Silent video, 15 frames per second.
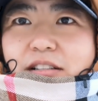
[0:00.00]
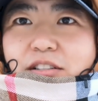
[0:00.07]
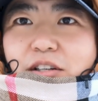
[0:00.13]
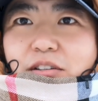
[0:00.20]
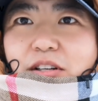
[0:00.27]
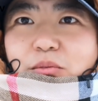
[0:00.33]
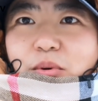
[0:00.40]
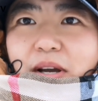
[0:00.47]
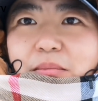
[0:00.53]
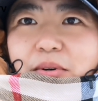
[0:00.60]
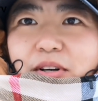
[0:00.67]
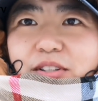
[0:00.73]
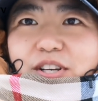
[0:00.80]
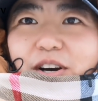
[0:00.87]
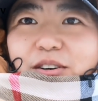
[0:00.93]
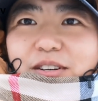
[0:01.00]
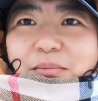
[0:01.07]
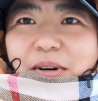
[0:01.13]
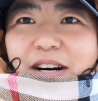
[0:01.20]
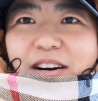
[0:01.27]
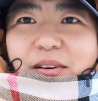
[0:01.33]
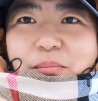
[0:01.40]
这小镇我也不知道叫什
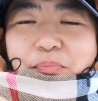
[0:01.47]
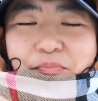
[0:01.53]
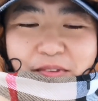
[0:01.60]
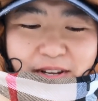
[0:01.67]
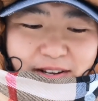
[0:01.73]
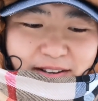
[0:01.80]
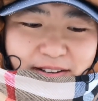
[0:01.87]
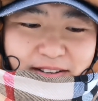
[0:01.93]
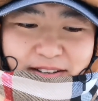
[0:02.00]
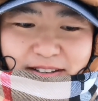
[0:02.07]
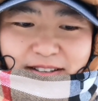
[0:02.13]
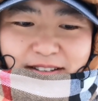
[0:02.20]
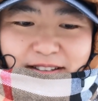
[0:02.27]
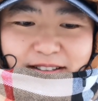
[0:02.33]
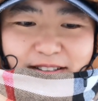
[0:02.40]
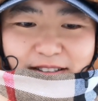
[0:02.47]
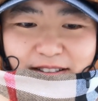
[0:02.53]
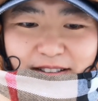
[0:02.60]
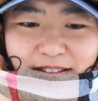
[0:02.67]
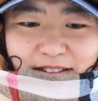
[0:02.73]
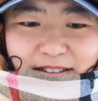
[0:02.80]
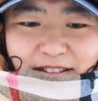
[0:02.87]
么，
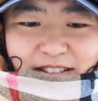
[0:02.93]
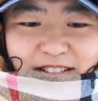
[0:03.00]
啊。